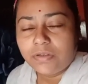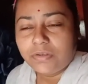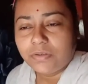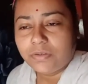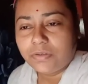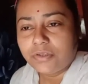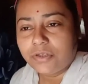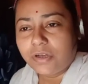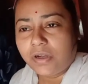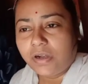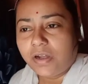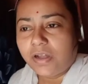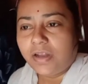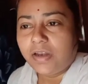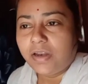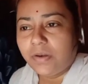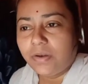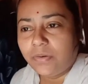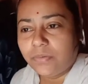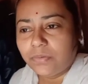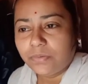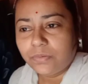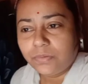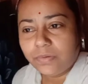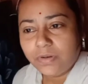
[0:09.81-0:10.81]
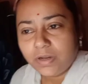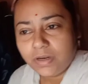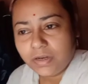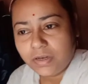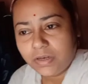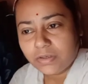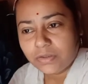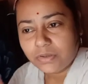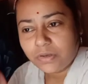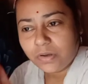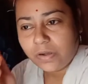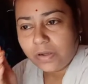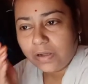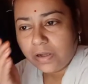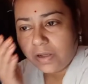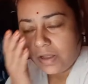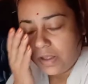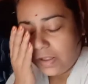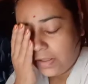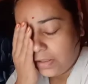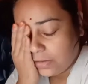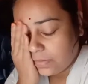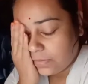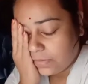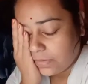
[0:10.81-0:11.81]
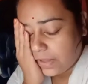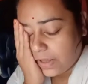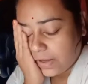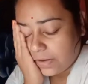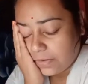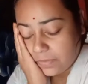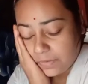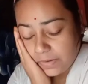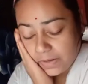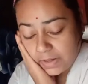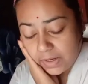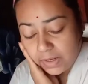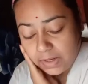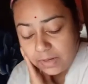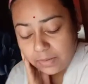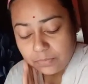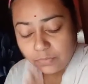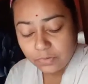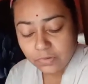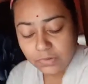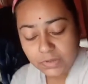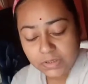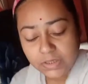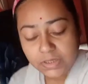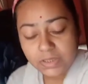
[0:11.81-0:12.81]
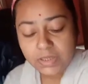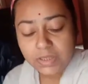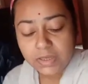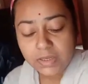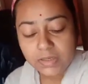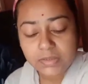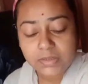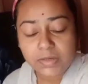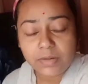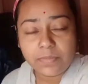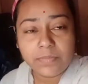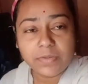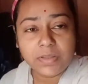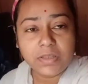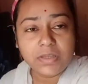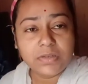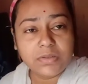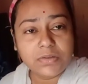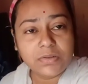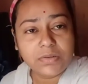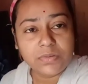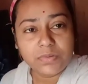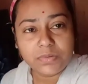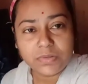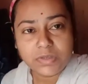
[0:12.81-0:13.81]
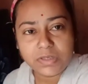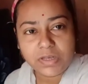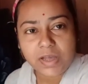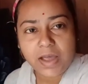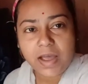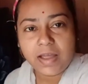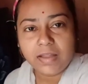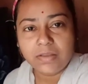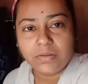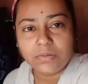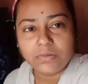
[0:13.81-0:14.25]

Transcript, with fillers: তো সকালে নতুন একটা সকাল তো দেখো এখানে বসিয়ে দিয়েছি আমাদের জন্য চা